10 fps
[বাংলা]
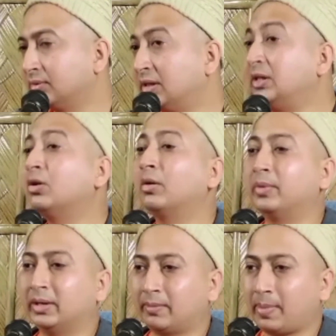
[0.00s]
কি
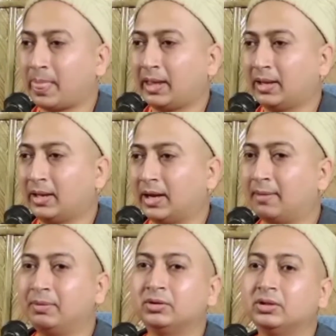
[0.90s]
হবে
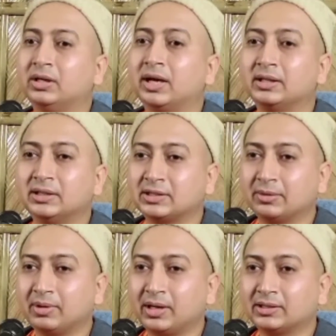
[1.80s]
আপনি তো দীক্ষা দিতে
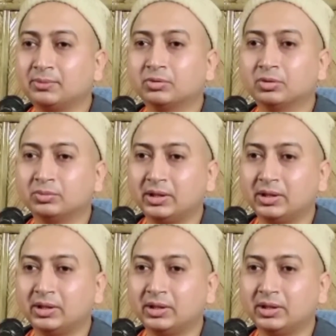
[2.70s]
চাইবেন না সেই প্রথম